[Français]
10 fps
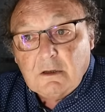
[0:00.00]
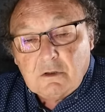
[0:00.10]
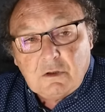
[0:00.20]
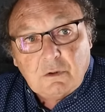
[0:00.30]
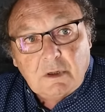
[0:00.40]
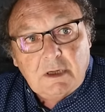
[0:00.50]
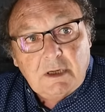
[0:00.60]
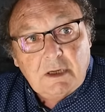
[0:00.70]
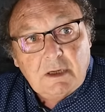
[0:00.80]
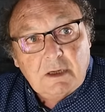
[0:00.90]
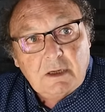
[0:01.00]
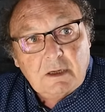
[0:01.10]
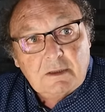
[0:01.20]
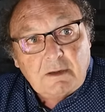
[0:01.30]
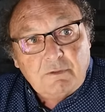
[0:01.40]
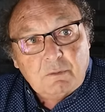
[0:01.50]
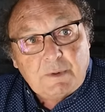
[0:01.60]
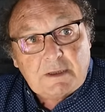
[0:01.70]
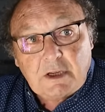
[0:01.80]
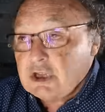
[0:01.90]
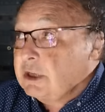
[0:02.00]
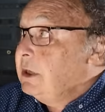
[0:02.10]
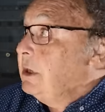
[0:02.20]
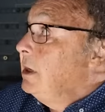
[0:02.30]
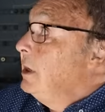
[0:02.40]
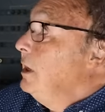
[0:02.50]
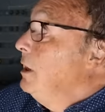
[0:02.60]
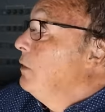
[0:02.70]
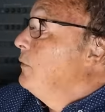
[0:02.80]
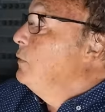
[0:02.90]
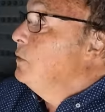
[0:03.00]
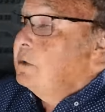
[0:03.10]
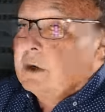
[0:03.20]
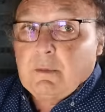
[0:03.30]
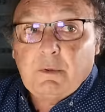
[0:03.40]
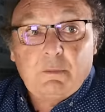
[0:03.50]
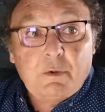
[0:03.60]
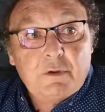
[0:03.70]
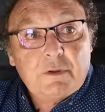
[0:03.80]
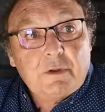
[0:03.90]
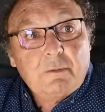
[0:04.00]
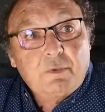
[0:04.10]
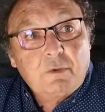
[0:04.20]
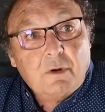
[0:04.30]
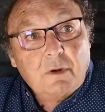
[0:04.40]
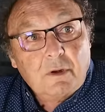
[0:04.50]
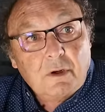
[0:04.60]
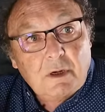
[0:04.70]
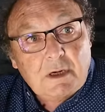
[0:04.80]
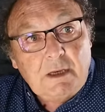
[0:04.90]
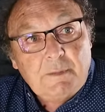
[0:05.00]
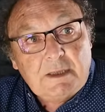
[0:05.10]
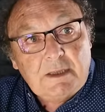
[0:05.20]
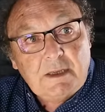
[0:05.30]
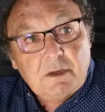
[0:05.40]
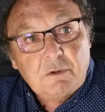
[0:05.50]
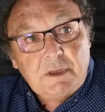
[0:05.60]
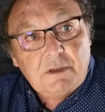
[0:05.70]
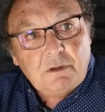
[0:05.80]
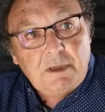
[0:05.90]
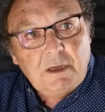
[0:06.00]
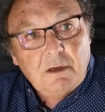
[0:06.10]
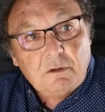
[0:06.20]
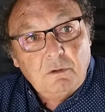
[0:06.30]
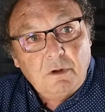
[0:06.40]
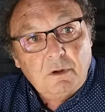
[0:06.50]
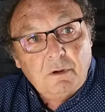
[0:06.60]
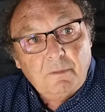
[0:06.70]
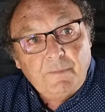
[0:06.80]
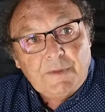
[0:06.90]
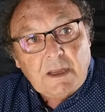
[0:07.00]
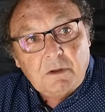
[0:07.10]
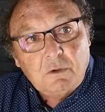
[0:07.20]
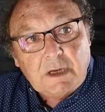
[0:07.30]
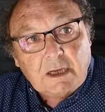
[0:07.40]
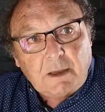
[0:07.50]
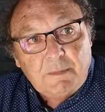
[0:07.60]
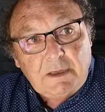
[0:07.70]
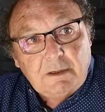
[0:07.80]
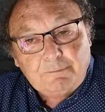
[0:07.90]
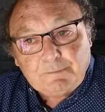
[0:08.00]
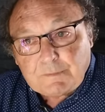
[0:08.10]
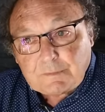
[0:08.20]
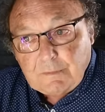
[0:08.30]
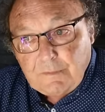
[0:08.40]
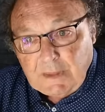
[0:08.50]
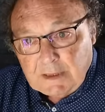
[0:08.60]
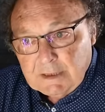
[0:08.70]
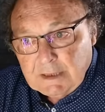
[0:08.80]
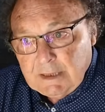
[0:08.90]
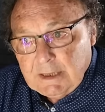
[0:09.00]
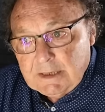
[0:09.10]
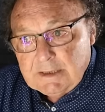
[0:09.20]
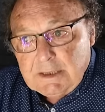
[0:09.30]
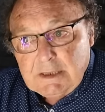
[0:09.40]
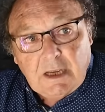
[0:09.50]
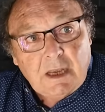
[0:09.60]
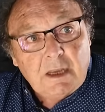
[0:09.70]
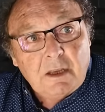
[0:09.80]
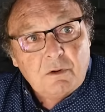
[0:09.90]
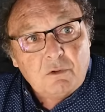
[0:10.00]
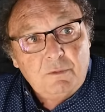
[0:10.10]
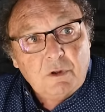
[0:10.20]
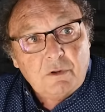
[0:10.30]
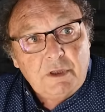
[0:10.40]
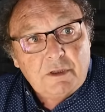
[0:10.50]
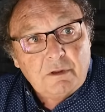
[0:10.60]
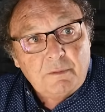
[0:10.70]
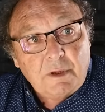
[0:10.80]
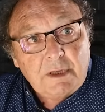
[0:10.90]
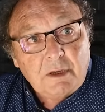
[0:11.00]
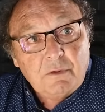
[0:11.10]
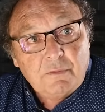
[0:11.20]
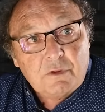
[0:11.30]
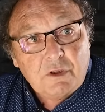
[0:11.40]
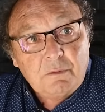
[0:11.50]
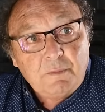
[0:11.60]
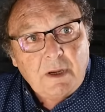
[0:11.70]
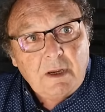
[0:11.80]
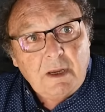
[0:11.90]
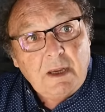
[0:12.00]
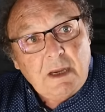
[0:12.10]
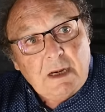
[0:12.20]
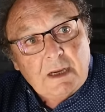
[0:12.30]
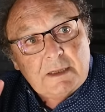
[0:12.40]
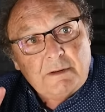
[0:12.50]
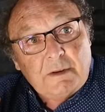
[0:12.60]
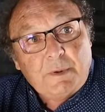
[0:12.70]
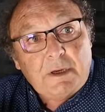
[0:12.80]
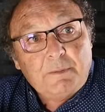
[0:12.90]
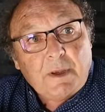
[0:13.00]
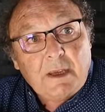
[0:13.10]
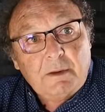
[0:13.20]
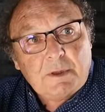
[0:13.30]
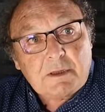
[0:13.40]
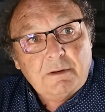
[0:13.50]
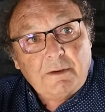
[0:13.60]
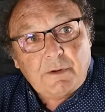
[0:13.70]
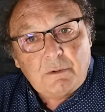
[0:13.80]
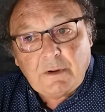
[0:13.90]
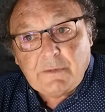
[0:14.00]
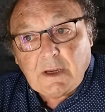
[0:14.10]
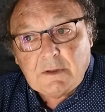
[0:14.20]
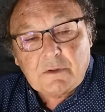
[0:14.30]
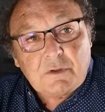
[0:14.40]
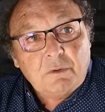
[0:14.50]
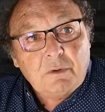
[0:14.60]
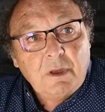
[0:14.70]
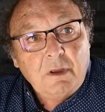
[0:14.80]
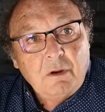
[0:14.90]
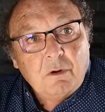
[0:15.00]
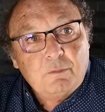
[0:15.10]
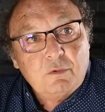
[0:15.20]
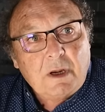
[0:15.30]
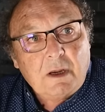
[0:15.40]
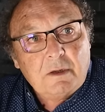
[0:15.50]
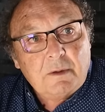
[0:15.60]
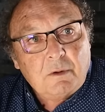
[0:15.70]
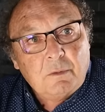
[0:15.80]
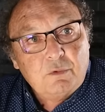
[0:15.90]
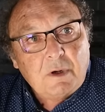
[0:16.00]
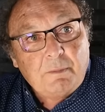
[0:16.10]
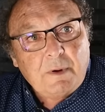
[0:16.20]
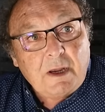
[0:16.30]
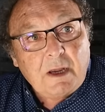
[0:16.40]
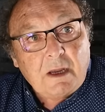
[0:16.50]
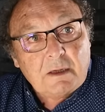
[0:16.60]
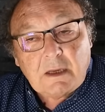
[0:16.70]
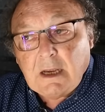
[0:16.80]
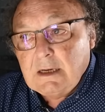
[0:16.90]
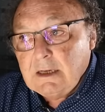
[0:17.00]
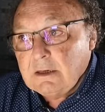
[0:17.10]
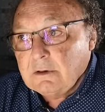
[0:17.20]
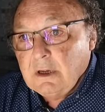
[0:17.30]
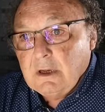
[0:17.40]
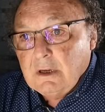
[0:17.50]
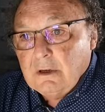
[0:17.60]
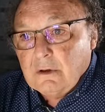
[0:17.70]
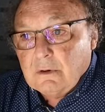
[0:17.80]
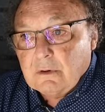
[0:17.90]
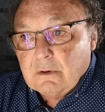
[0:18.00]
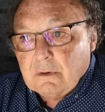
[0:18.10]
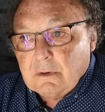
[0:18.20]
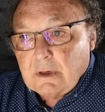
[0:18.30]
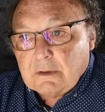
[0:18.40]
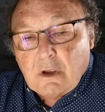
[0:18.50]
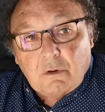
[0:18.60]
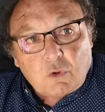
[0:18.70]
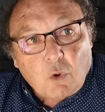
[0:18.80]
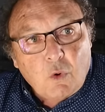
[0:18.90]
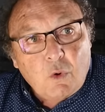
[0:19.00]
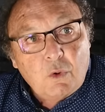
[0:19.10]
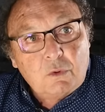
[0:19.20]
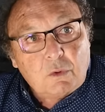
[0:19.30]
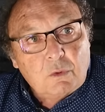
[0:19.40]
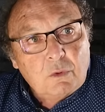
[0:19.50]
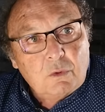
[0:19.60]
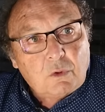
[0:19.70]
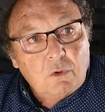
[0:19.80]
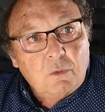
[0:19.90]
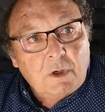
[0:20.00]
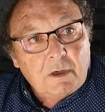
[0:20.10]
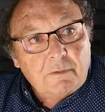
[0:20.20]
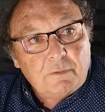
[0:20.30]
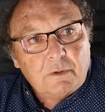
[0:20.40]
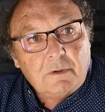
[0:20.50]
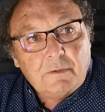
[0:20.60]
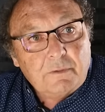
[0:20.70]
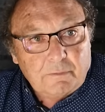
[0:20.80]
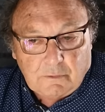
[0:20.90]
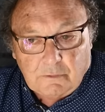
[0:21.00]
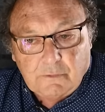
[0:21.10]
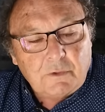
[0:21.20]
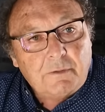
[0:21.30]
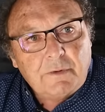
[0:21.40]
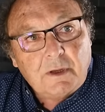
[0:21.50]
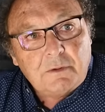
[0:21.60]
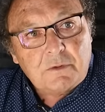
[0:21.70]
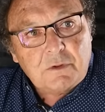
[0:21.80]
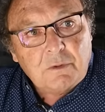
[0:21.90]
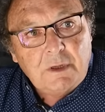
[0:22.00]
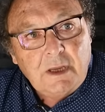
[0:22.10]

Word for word: Sur les avions passagers, il en faut un peu plus pour climatiser, conditionner toute la cabine. Si un groupe de conditionnement d'air ne fonctionne pas, là ça ne va pas être pareil parce qu'il va falloir faire attention. On pourra, ne on pourra pas aller euh, euh, trop haut, trop, trop loin, il faudra, faire attention.